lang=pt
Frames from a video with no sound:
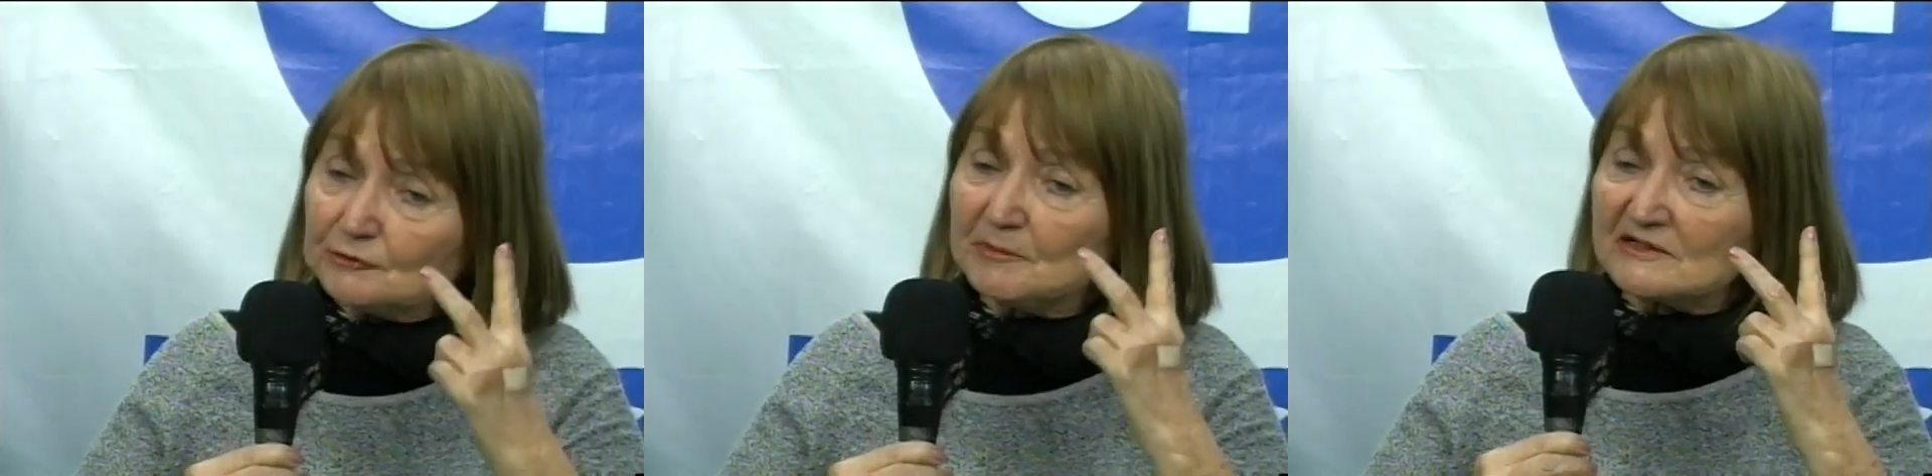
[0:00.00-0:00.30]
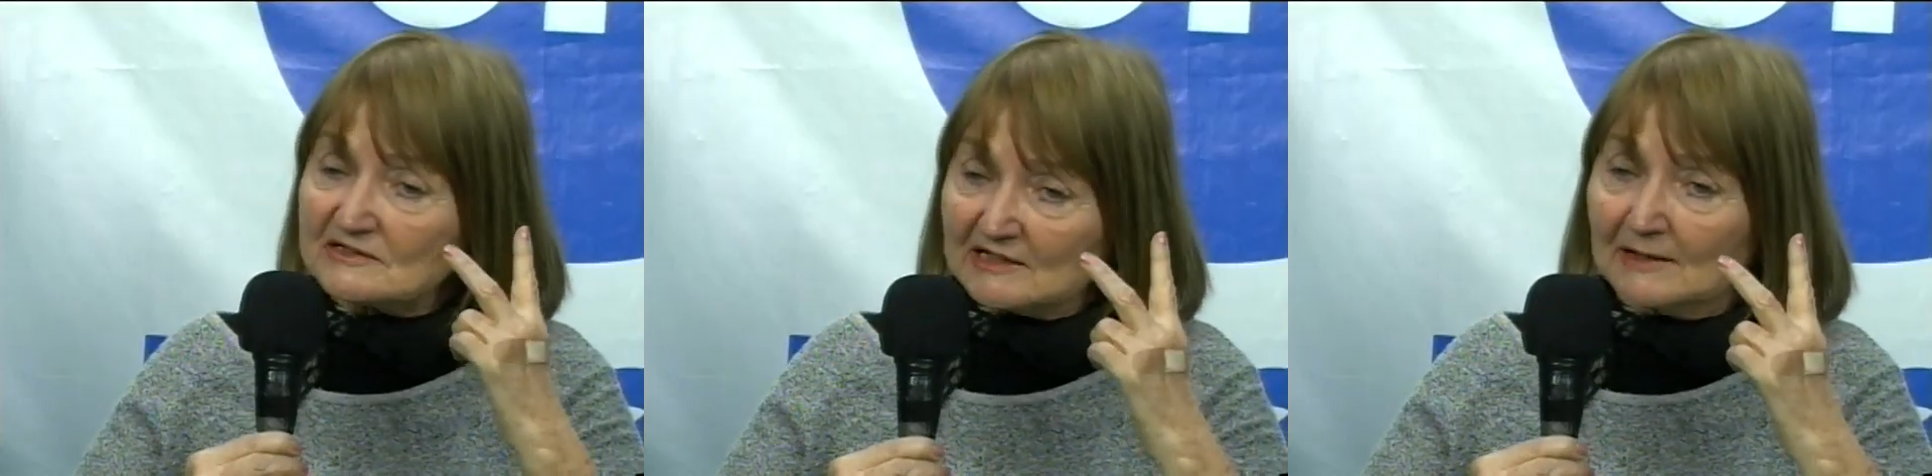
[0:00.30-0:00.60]

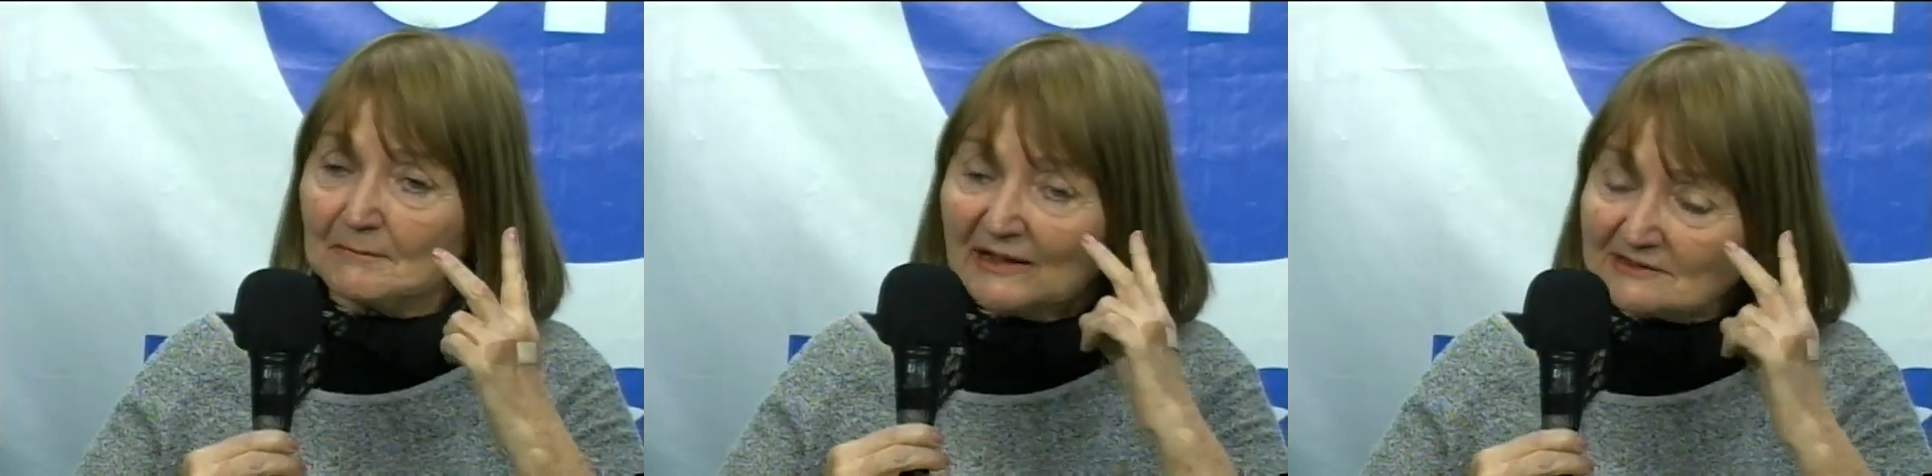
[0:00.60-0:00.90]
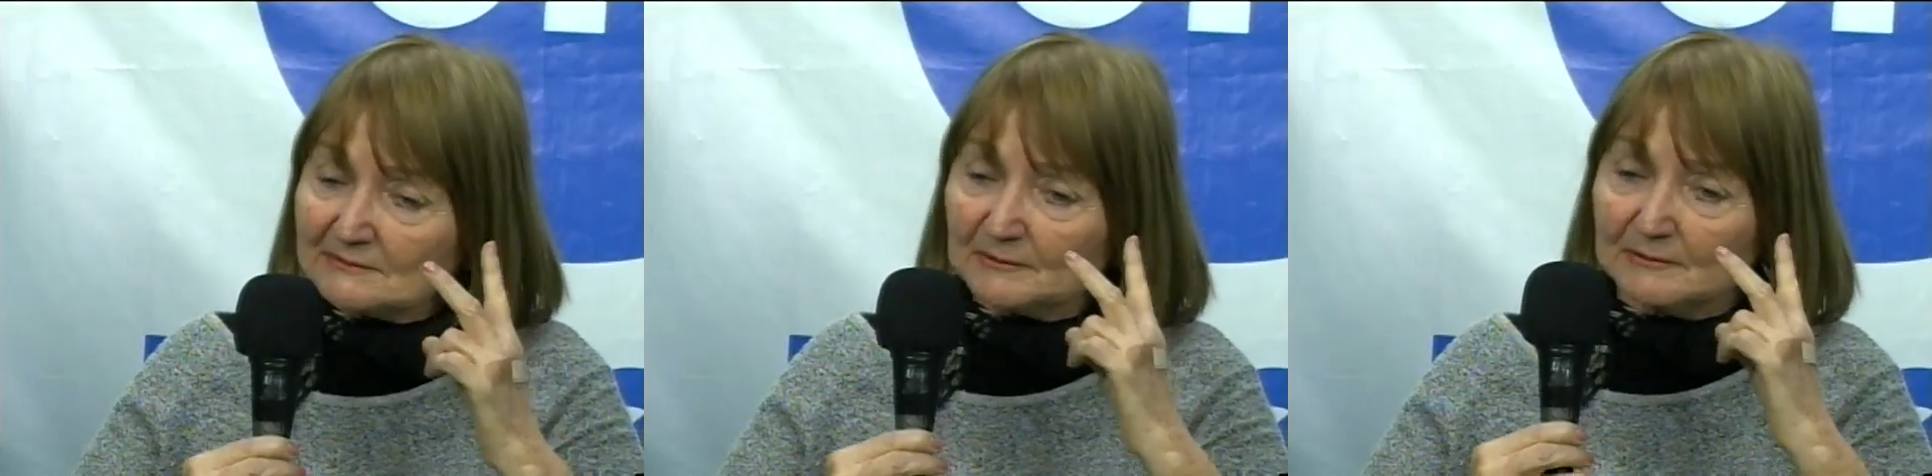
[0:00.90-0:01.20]
pensar, a
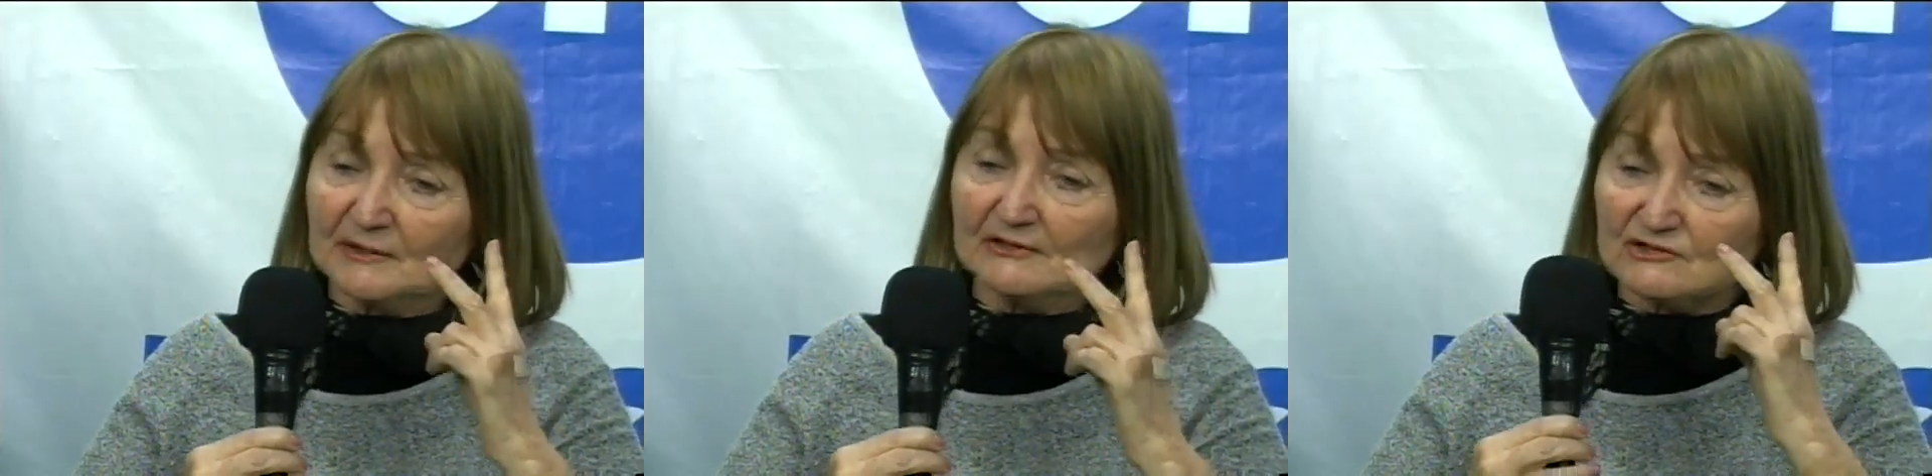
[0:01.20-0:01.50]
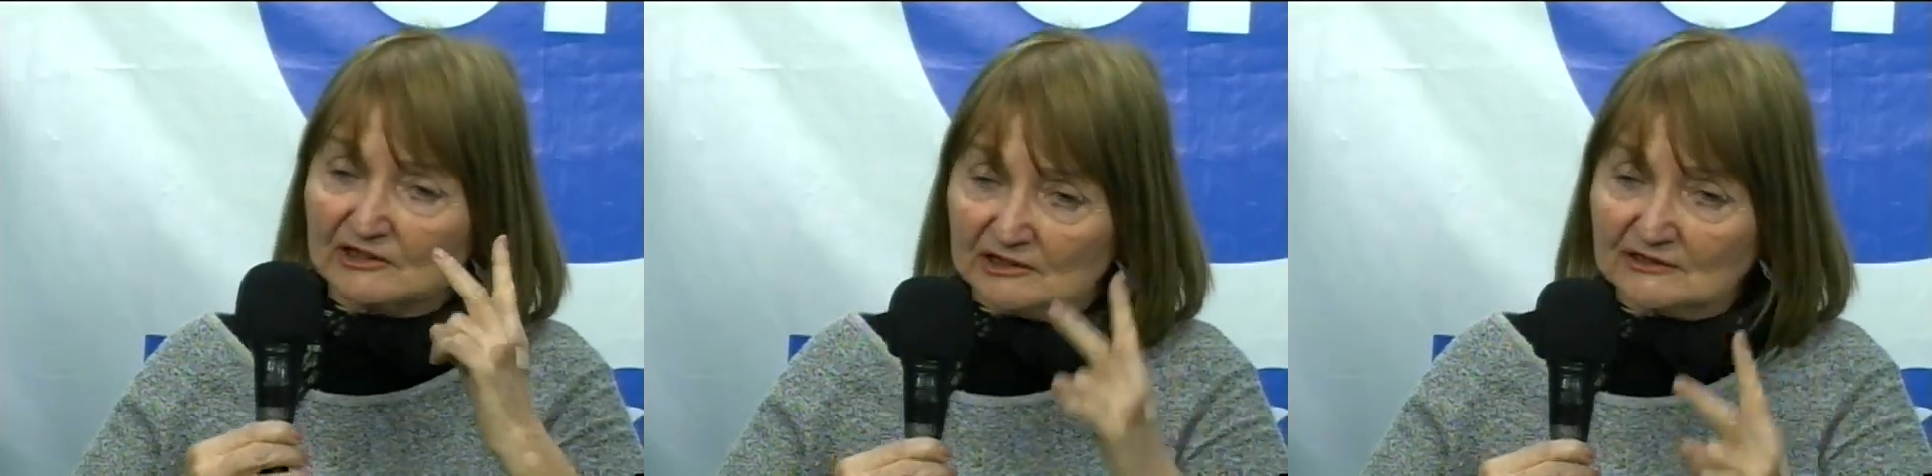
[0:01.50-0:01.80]
base para mim é o
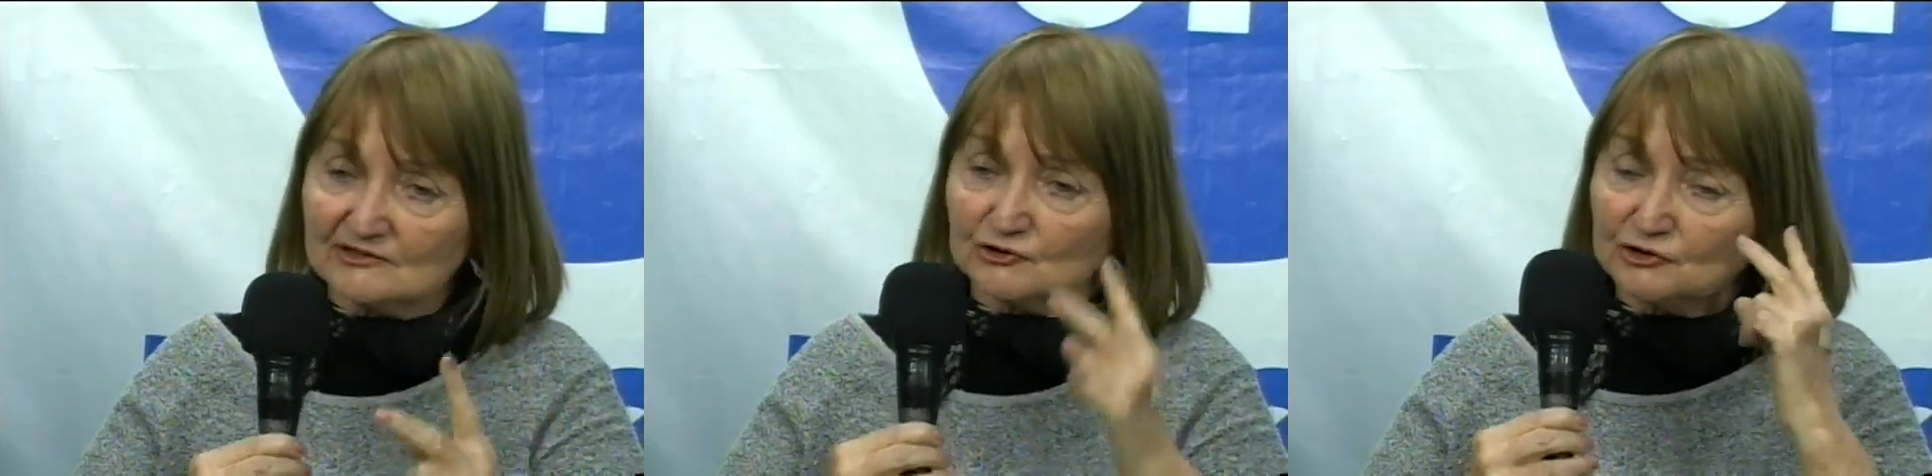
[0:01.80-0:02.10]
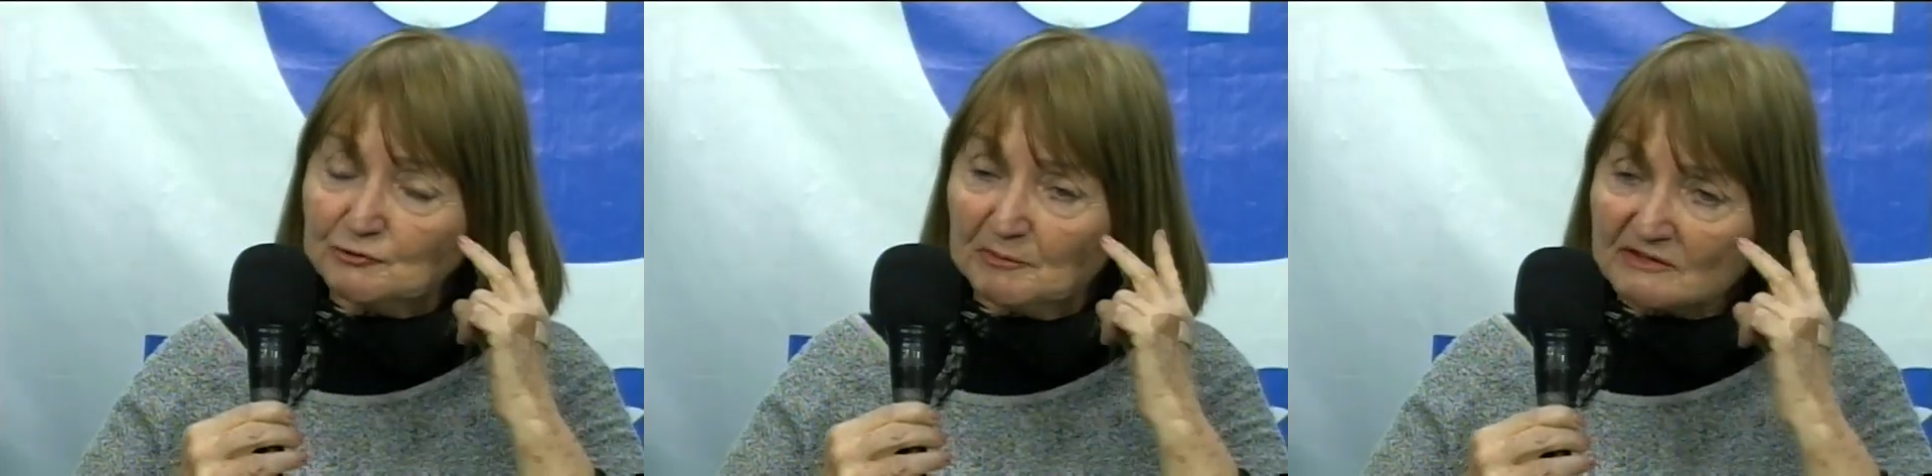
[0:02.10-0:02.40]
seguinte, se a
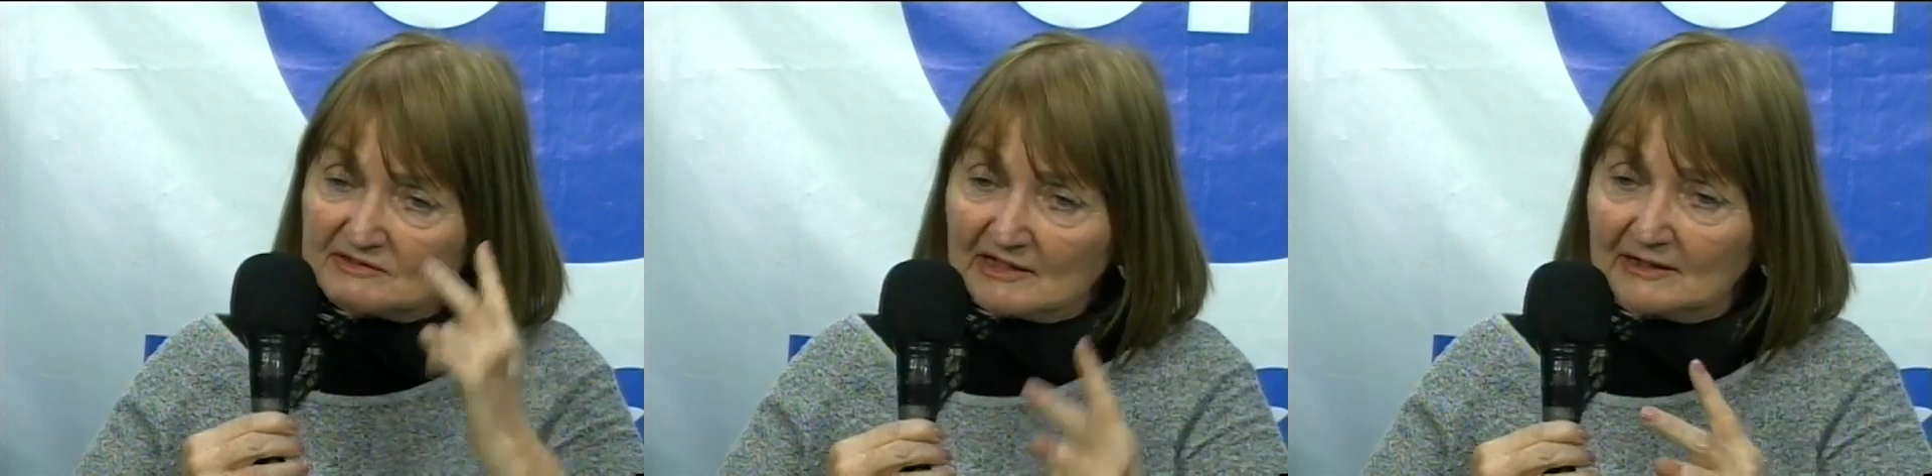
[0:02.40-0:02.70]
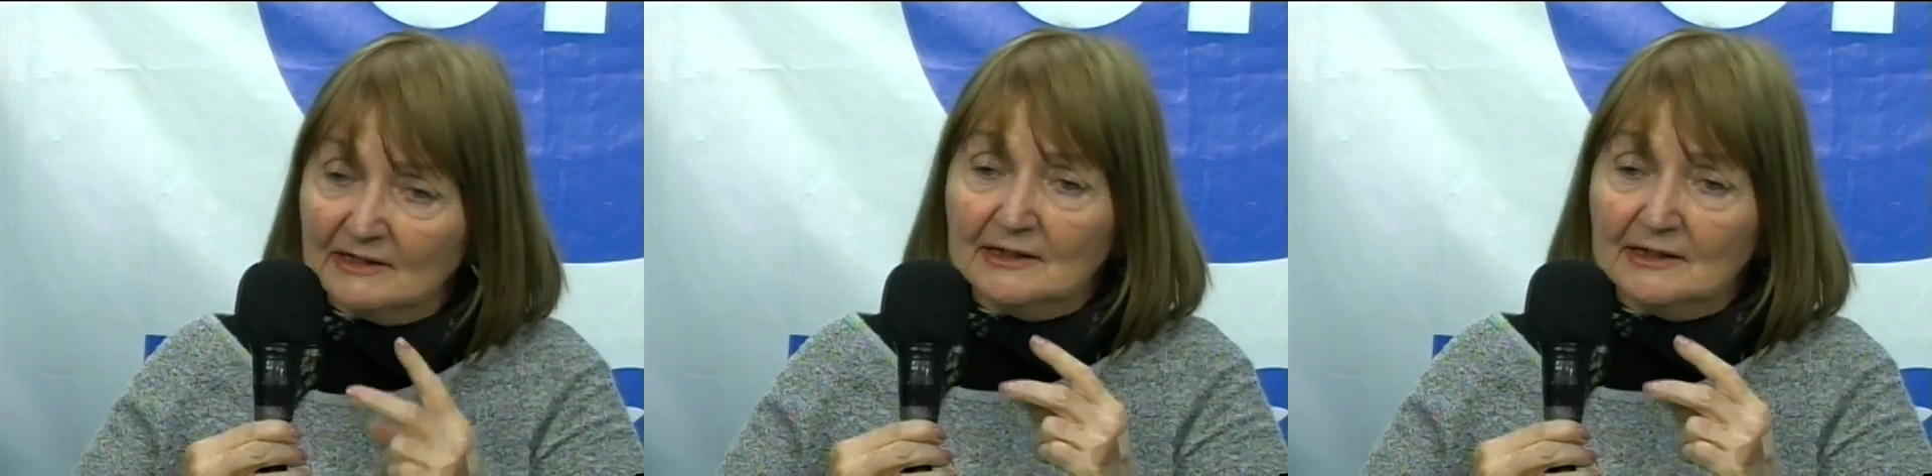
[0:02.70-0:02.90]
gente pensar